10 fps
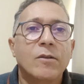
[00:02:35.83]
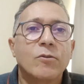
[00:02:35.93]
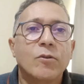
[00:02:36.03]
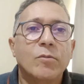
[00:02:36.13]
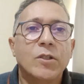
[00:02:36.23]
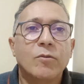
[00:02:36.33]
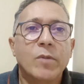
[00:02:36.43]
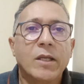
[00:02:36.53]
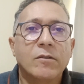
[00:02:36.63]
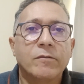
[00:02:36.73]
sobre
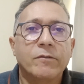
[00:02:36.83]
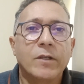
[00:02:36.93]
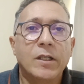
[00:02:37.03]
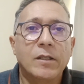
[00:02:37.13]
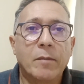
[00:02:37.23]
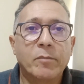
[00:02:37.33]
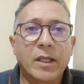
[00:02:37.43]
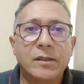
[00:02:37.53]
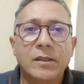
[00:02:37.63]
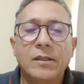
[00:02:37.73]
Gilberto Freire a
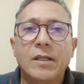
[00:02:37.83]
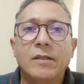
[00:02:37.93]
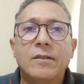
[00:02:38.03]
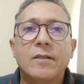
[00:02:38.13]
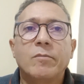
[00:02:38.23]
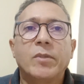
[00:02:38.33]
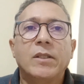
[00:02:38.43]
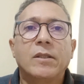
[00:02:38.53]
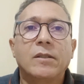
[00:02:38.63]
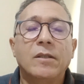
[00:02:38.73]
partir da
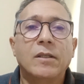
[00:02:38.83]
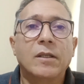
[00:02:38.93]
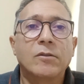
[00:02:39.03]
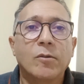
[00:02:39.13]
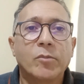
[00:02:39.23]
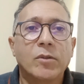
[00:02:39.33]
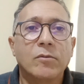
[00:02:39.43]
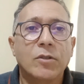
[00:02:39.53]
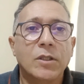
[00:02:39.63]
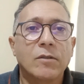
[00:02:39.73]
disciplina de
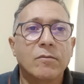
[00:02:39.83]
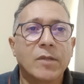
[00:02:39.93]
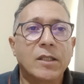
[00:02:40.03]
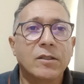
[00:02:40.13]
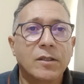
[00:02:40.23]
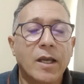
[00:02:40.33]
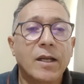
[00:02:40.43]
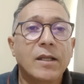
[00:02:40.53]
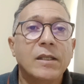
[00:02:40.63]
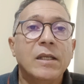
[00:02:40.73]
antropologia com
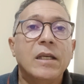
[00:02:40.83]
Maristela.